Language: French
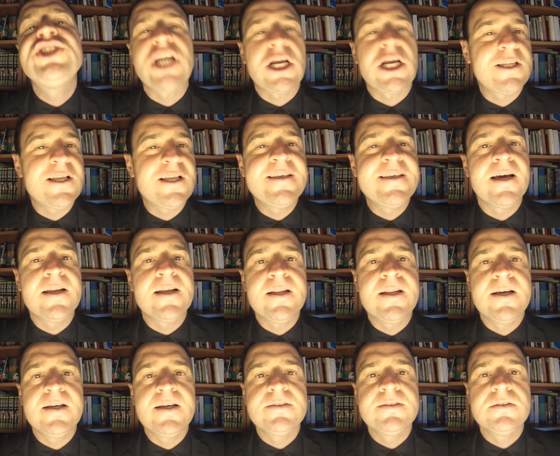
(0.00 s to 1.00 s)
Uncharted
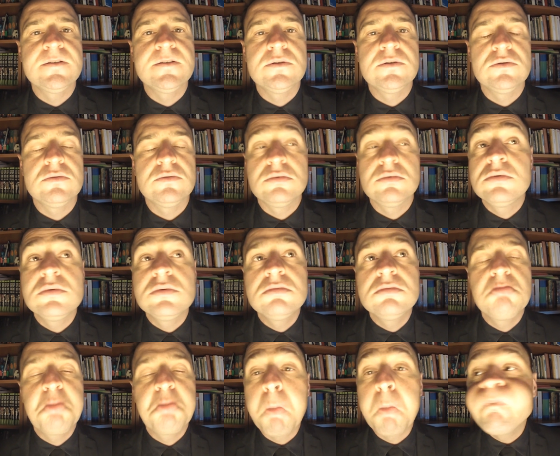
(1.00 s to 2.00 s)
4 là.
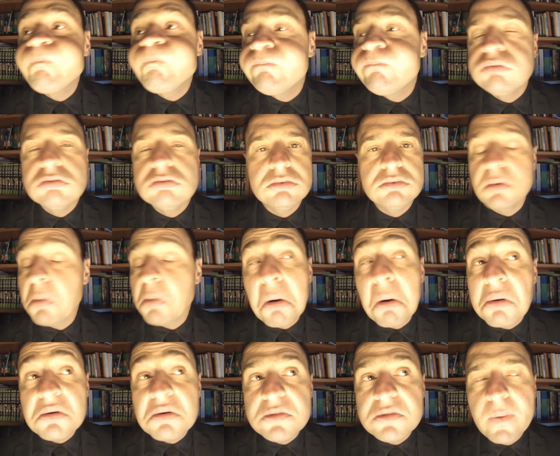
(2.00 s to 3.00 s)

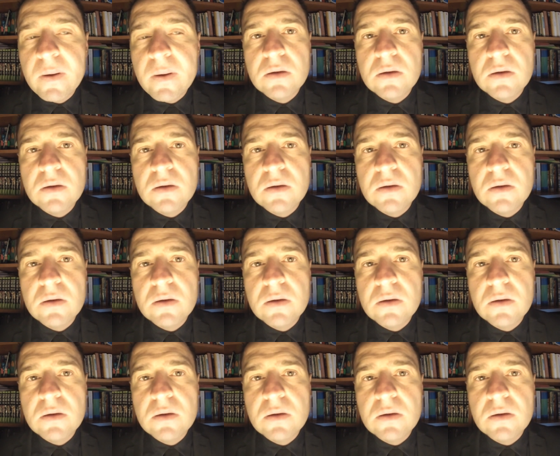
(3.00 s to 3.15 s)
Je sais